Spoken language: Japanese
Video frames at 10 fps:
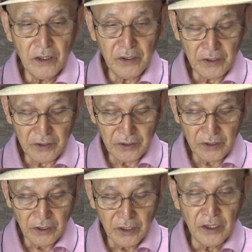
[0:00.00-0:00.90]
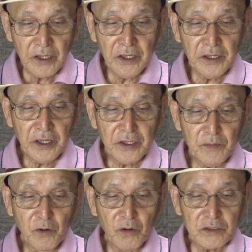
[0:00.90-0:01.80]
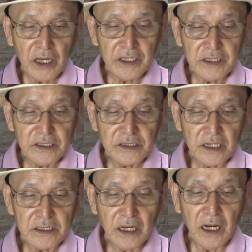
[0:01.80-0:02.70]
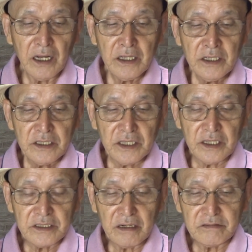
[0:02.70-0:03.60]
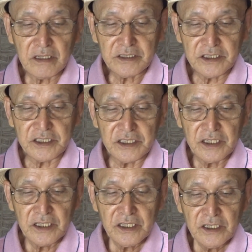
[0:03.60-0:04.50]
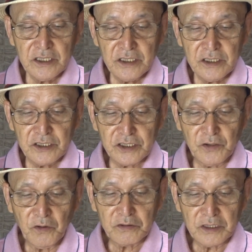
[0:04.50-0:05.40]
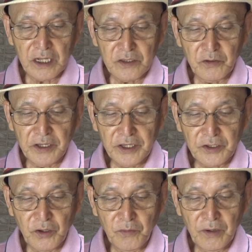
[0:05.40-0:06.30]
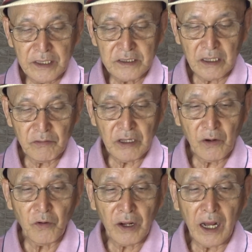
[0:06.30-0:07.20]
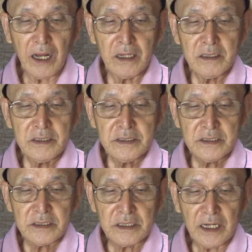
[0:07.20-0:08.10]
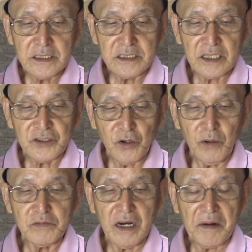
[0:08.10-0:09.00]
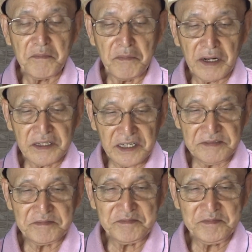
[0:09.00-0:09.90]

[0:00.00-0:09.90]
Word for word: えー、兵役も体験された厳格な知事、四郎九段の影響もあったのだろうか。大事な勝負は丸刈り。